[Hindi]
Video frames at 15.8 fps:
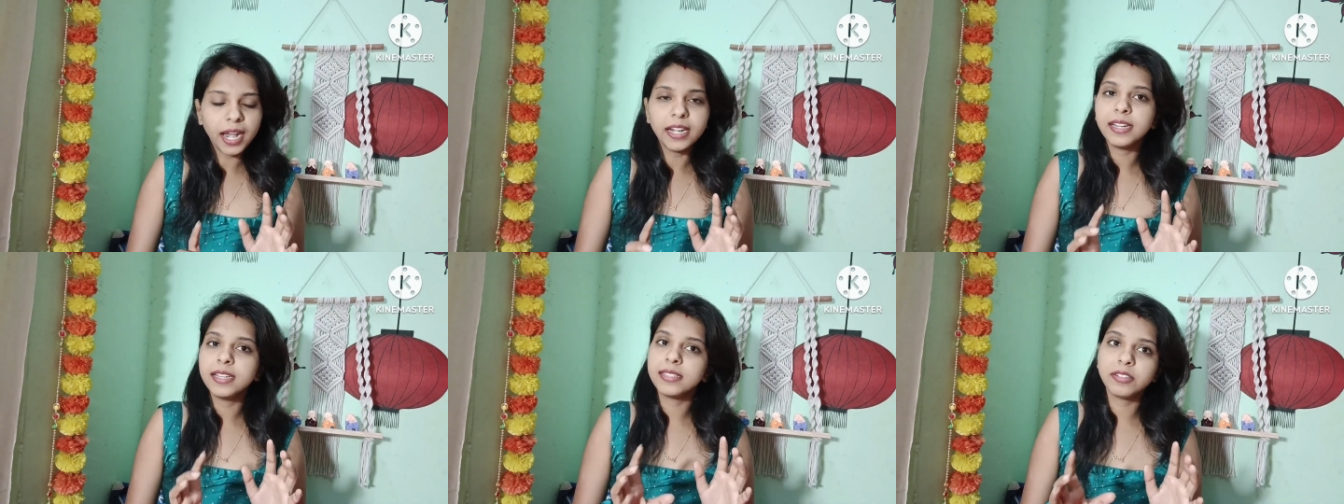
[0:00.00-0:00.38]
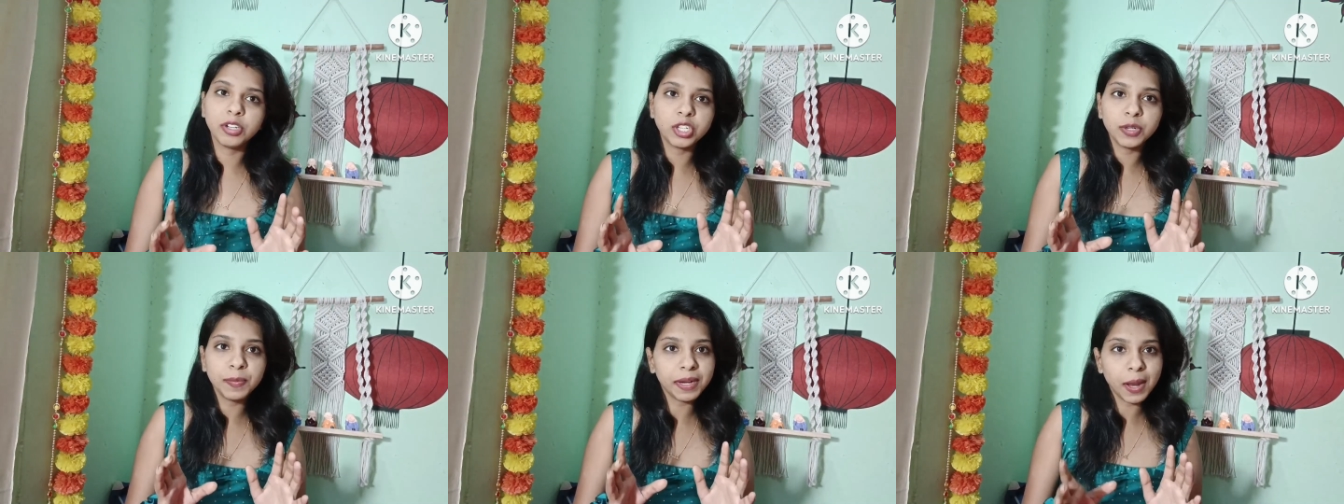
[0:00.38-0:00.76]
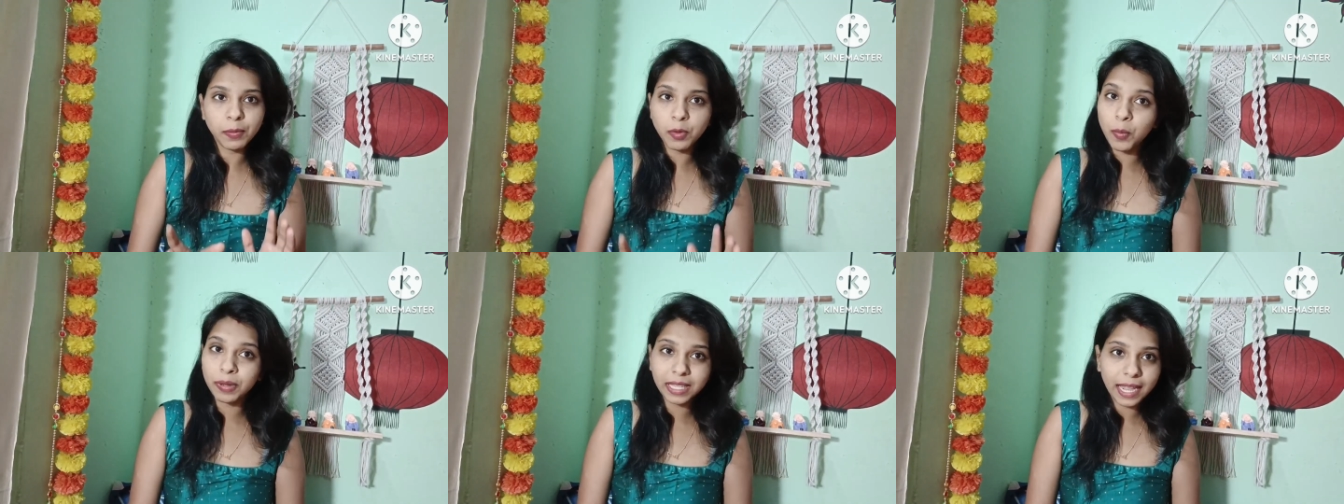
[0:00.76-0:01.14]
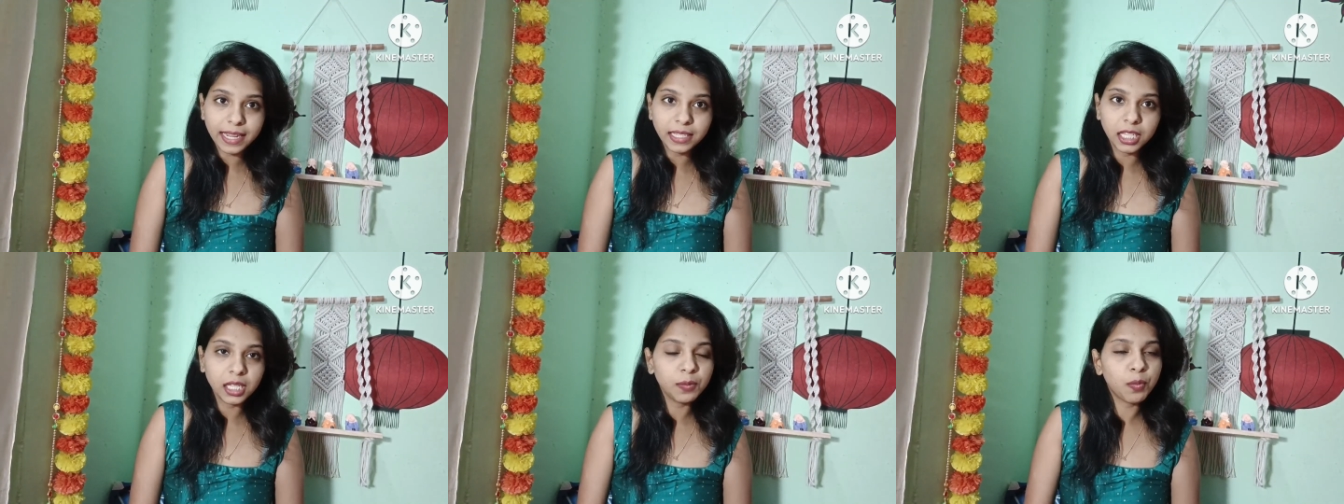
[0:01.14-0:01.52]
एंड स्टिचिंग मैंने आपको बता
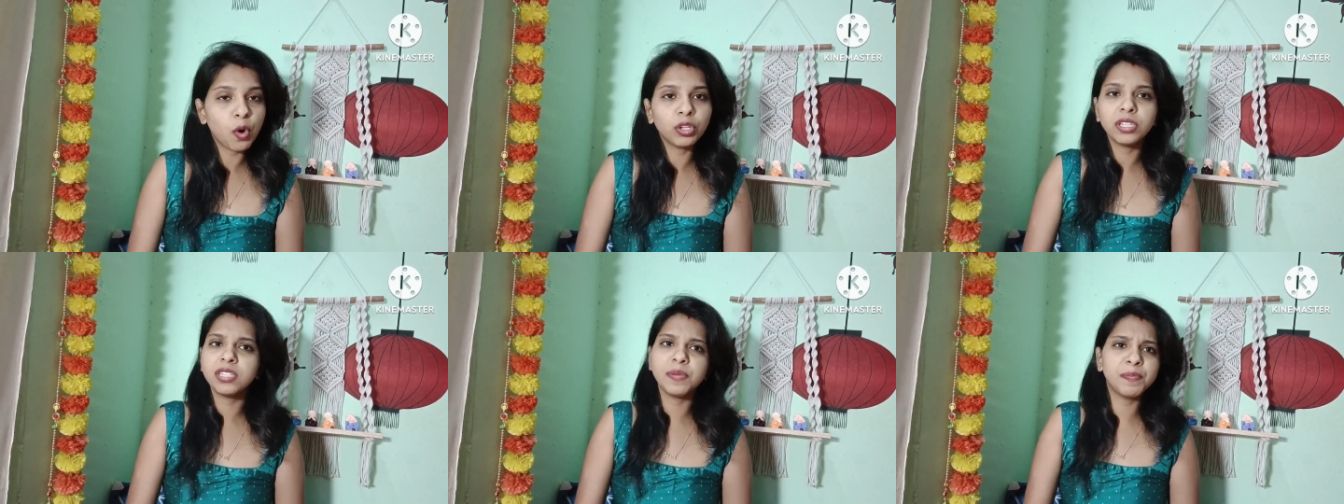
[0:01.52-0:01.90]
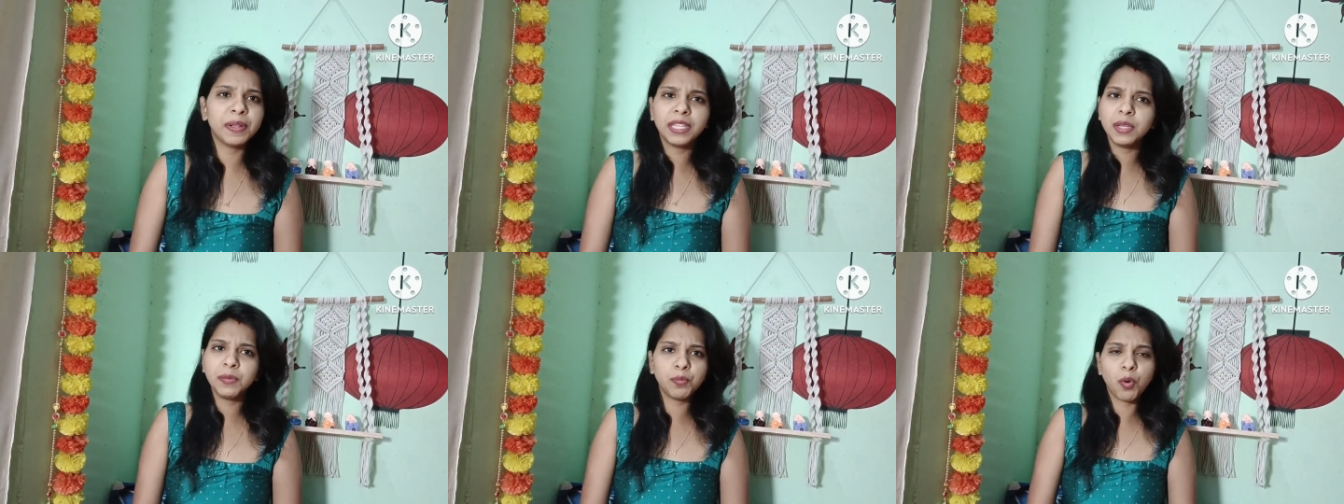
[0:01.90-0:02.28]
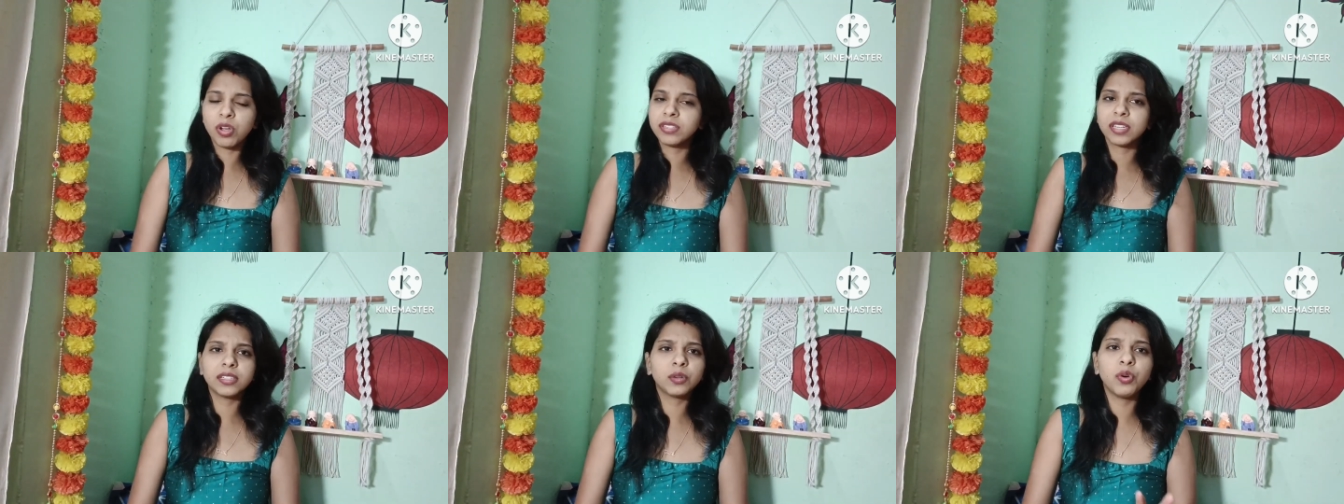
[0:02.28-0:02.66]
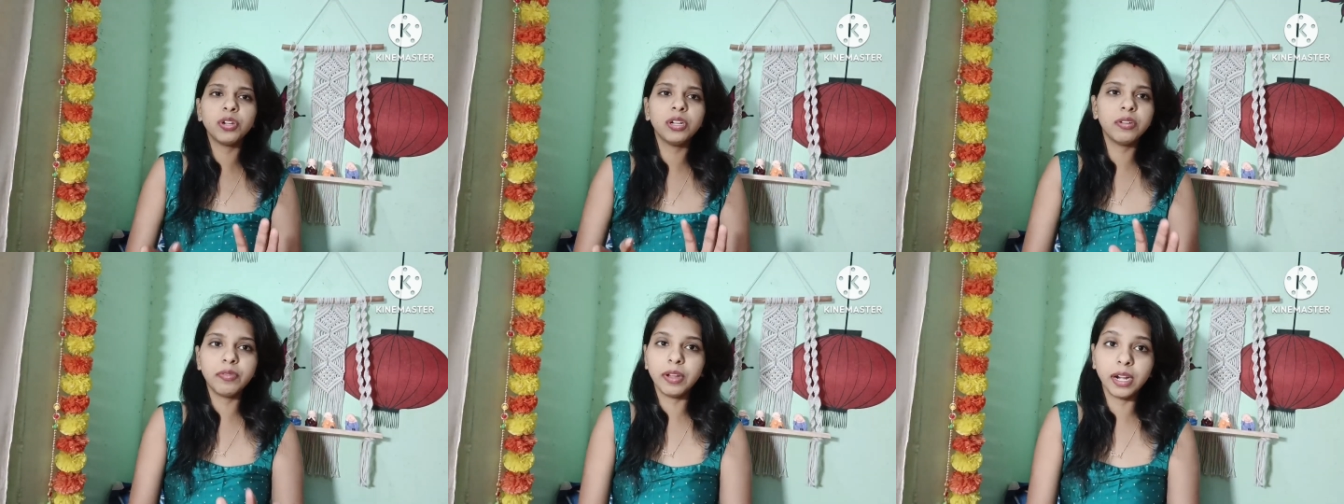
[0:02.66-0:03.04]
ही दी थी बहुत ही सिंपल थी बहुत ज़्यादा
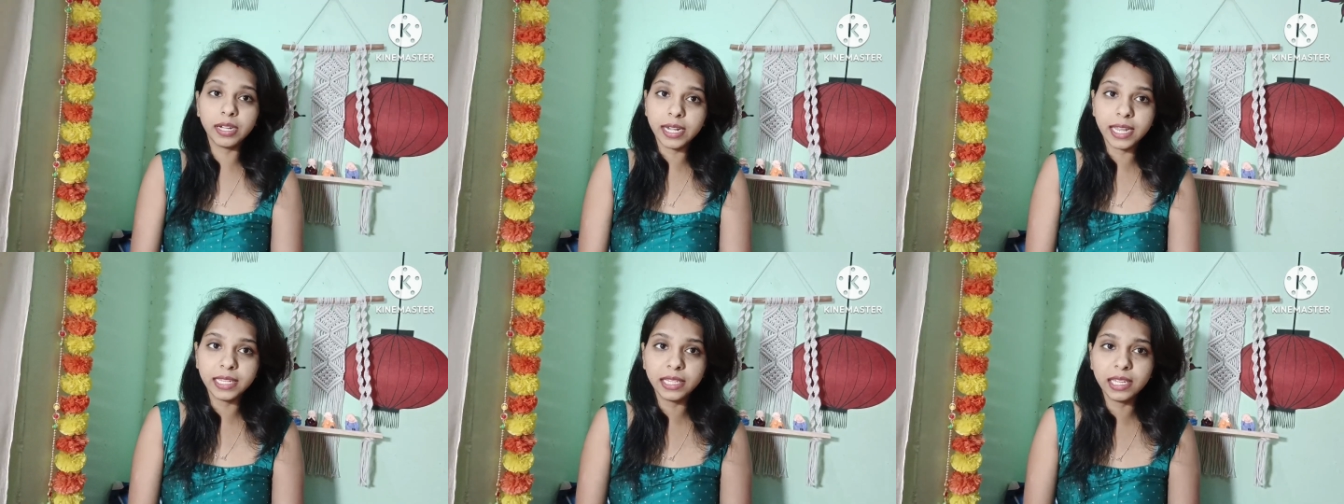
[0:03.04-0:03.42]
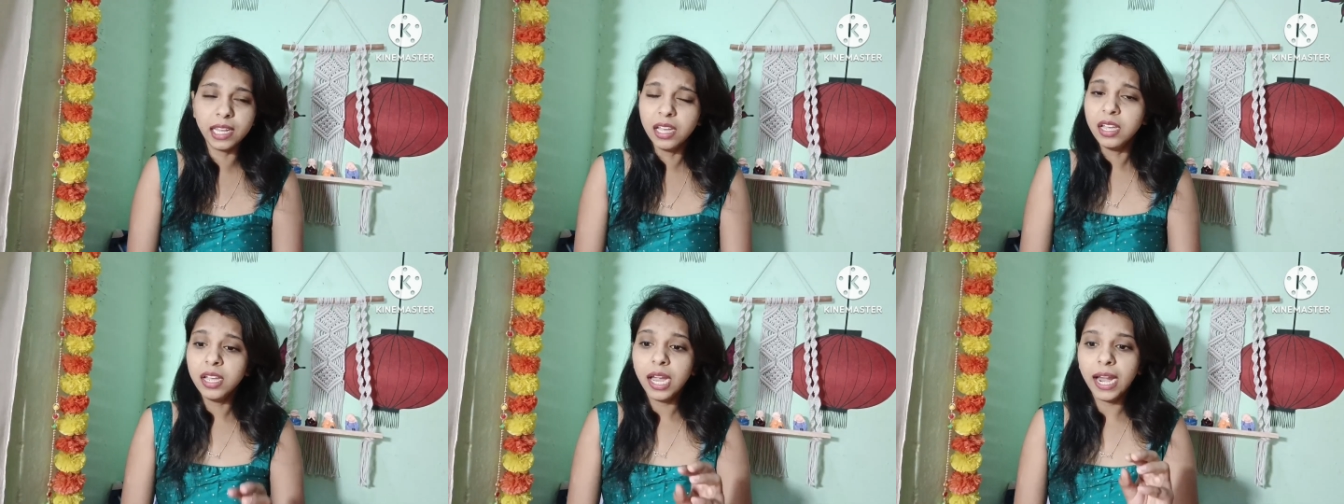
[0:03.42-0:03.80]
कोई डिफिकल्ट नहीं थी